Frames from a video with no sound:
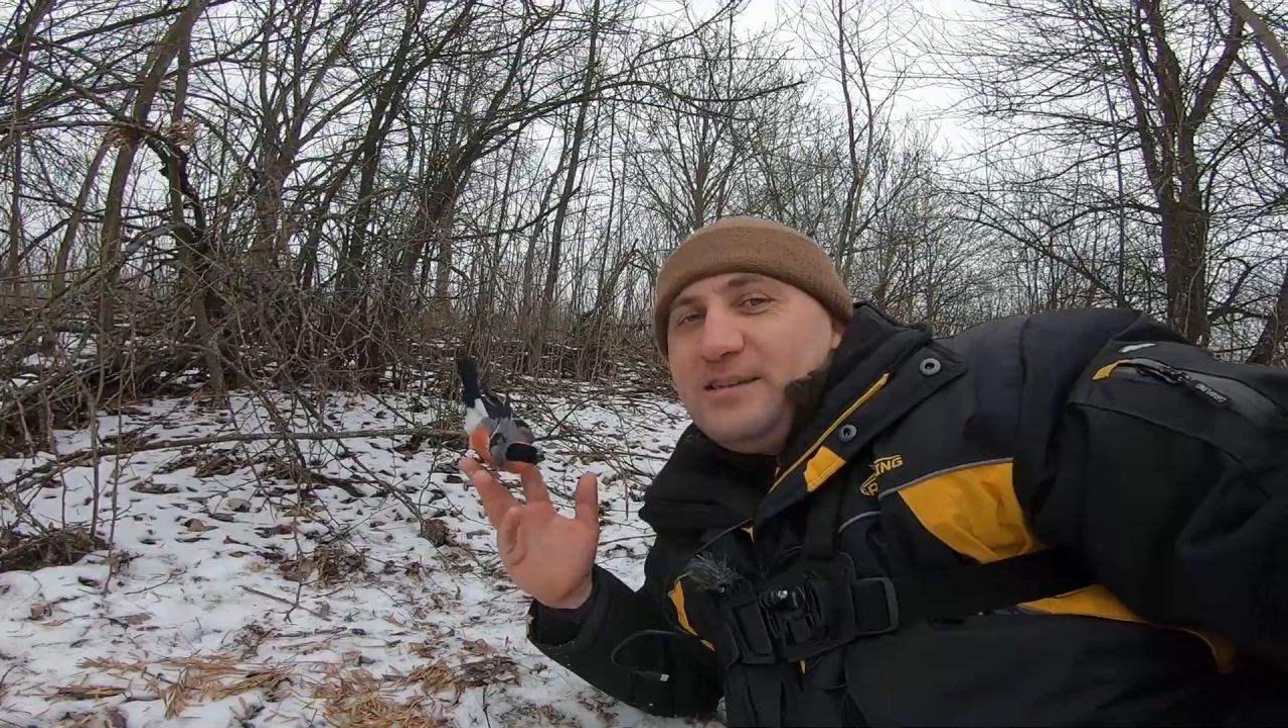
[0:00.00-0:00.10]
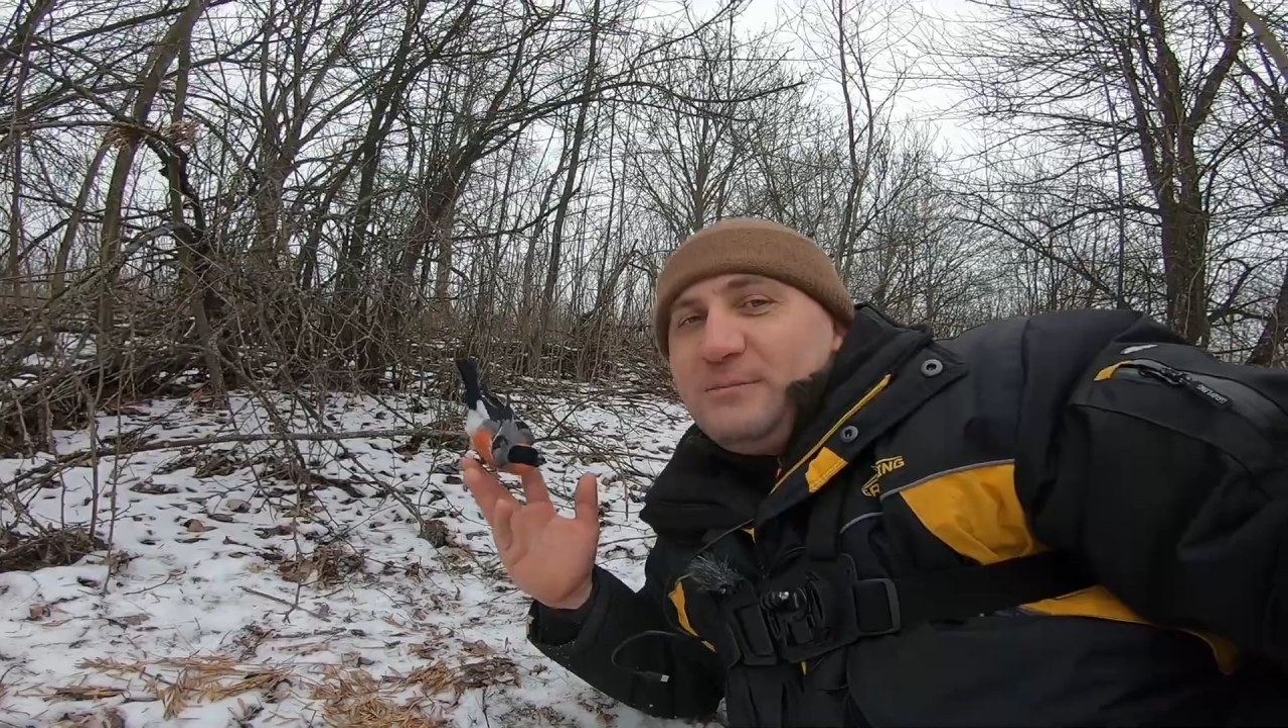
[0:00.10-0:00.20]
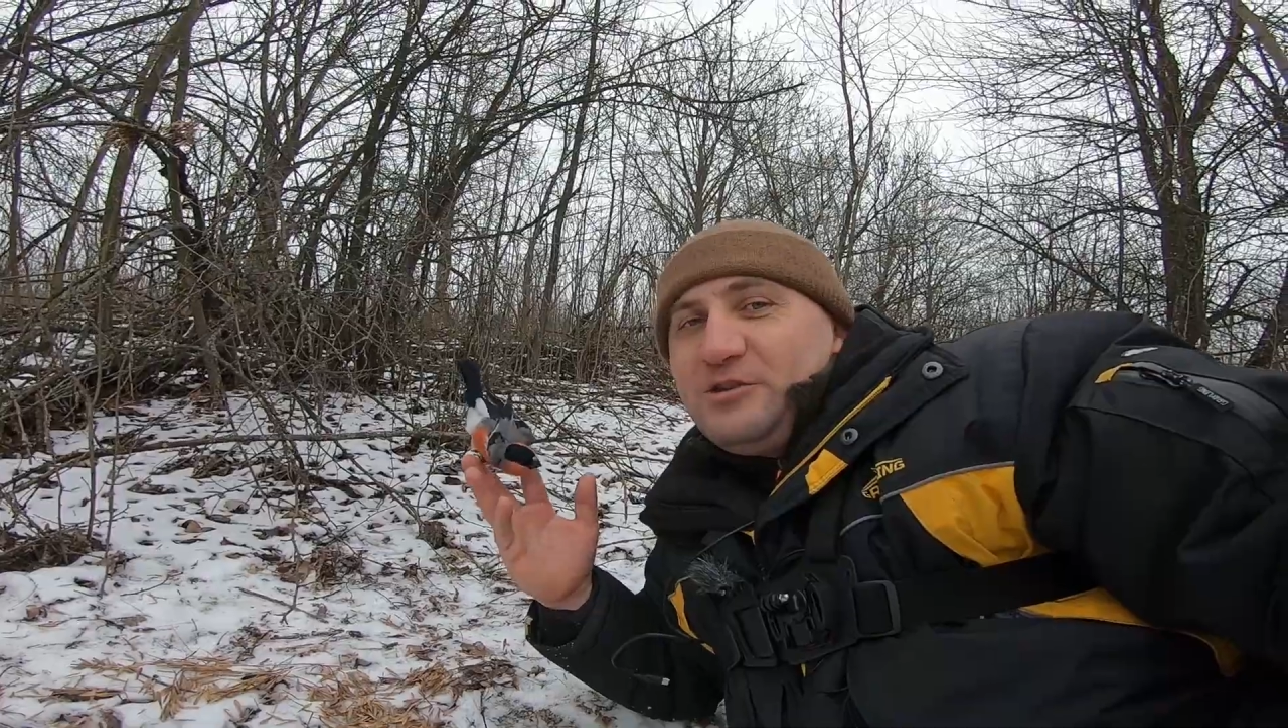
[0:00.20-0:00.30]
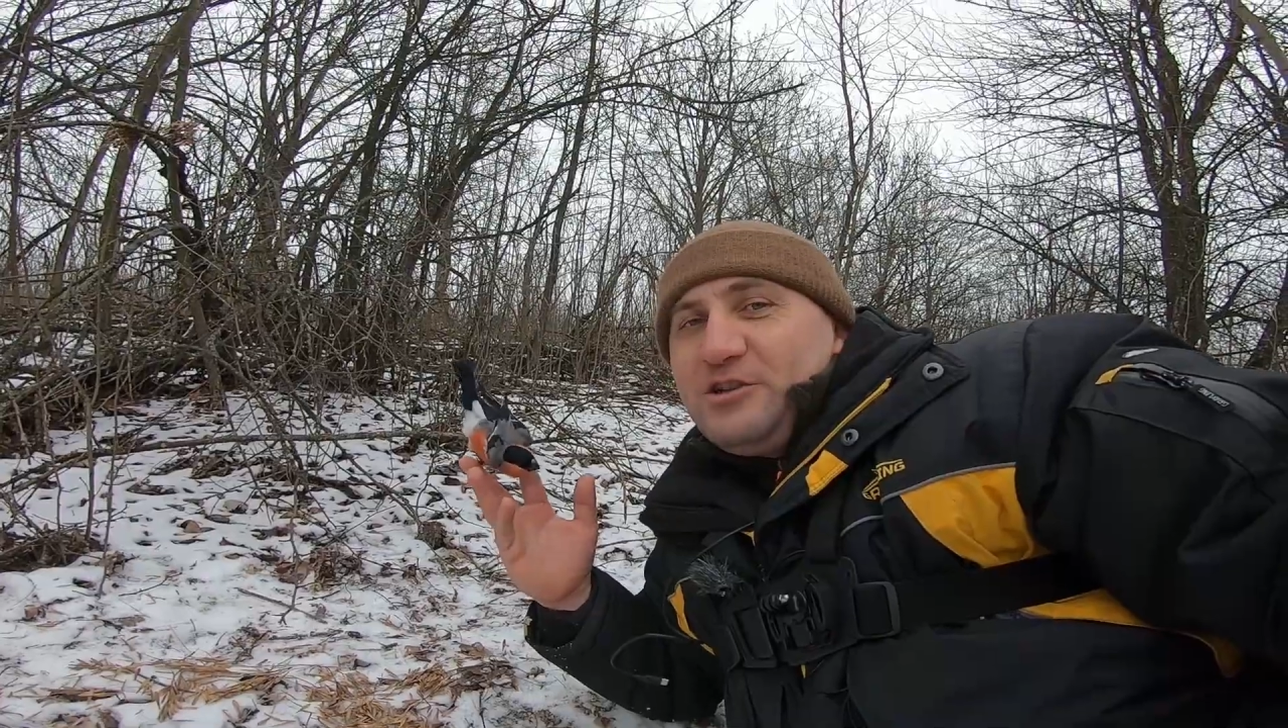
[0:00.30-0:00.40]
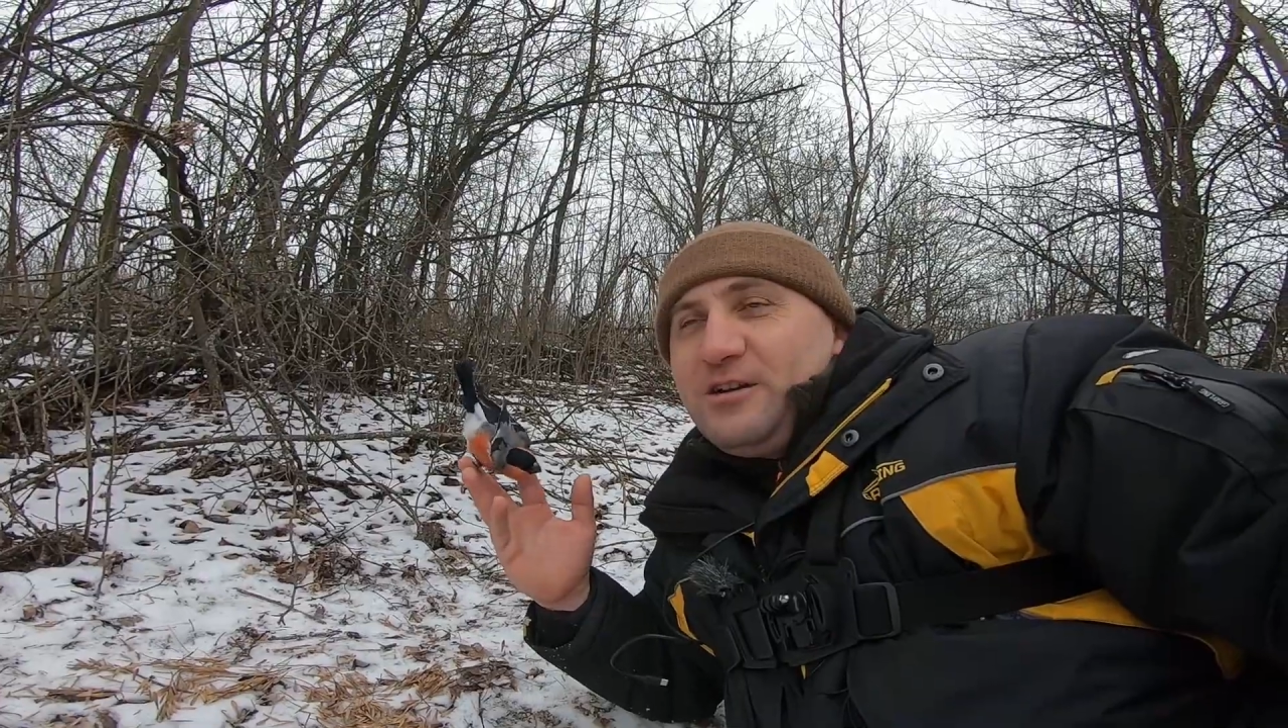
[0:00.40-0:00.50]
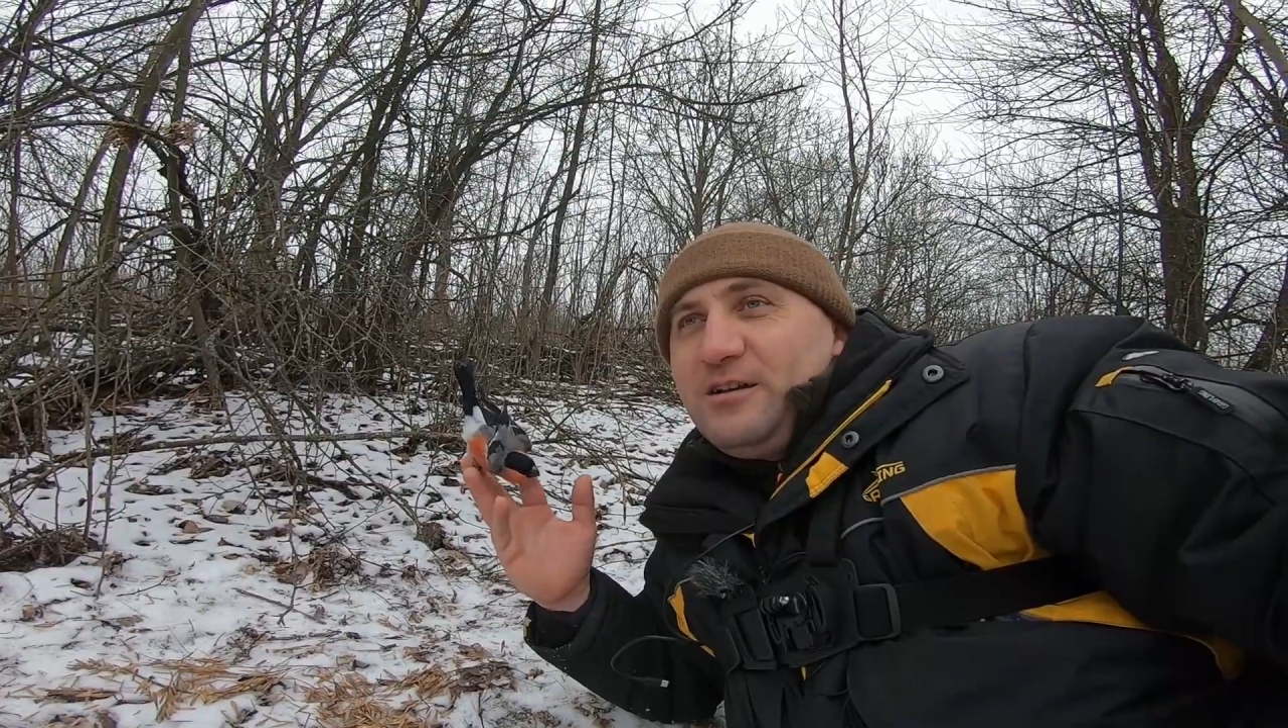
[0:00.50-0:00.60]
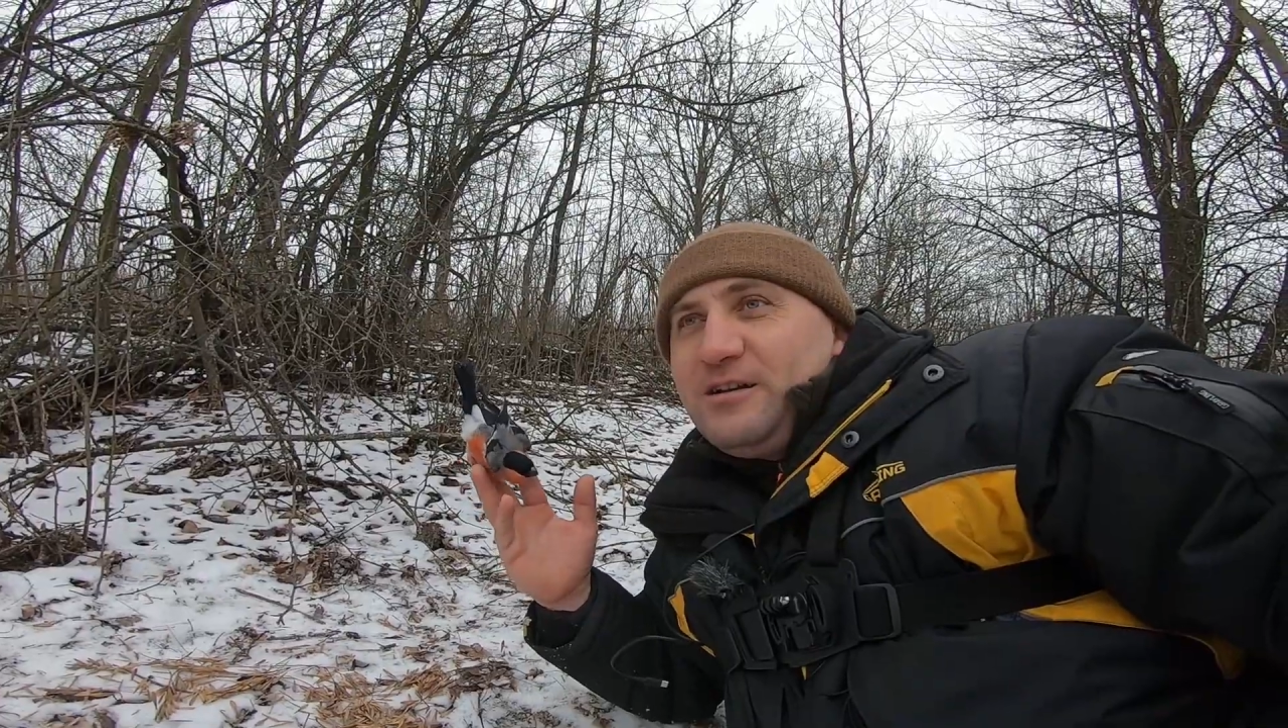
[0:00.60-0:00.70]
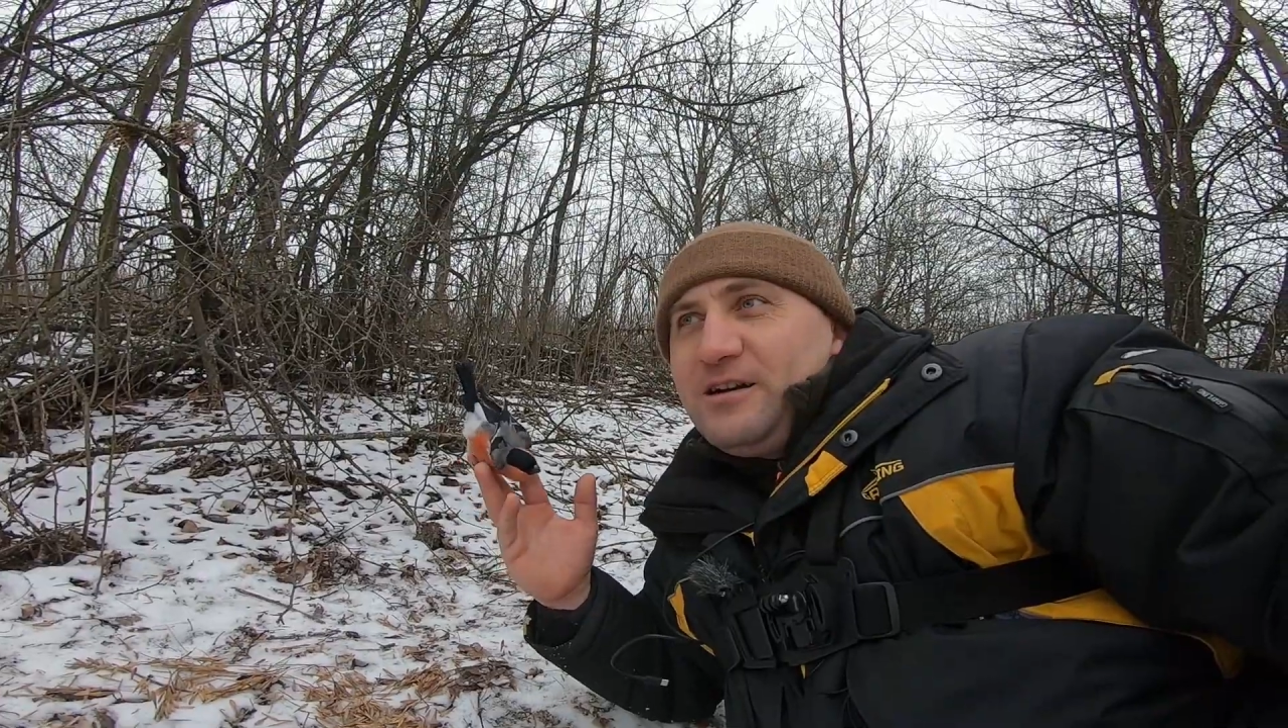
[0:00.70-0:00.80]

самочка,